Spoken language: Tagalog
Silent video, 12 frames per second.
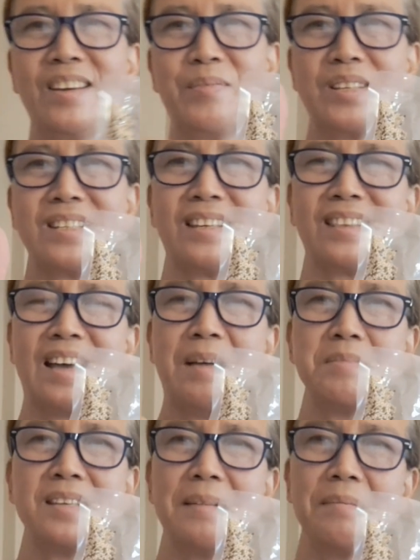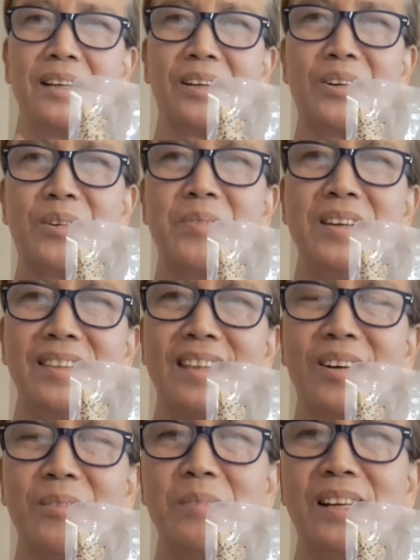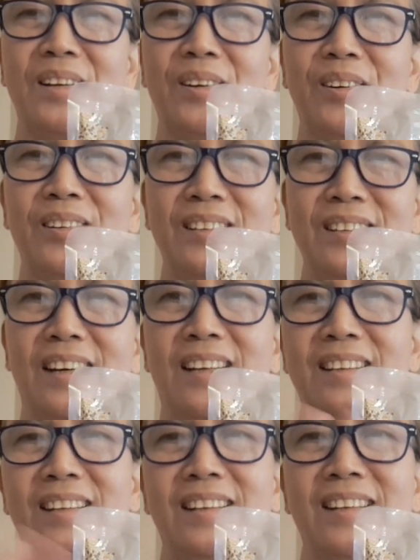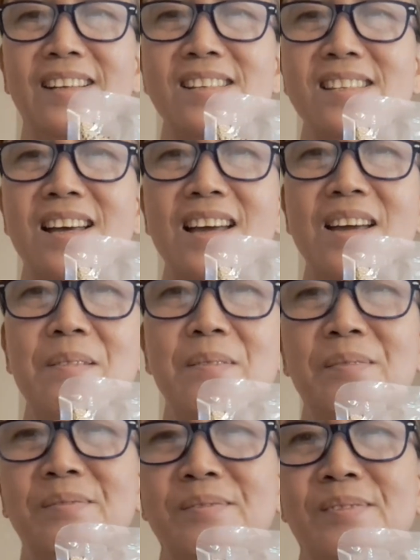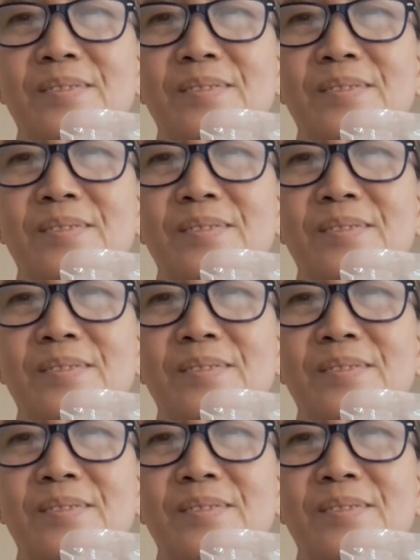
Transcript: Give us a thumbs up and comment down below. Until next time.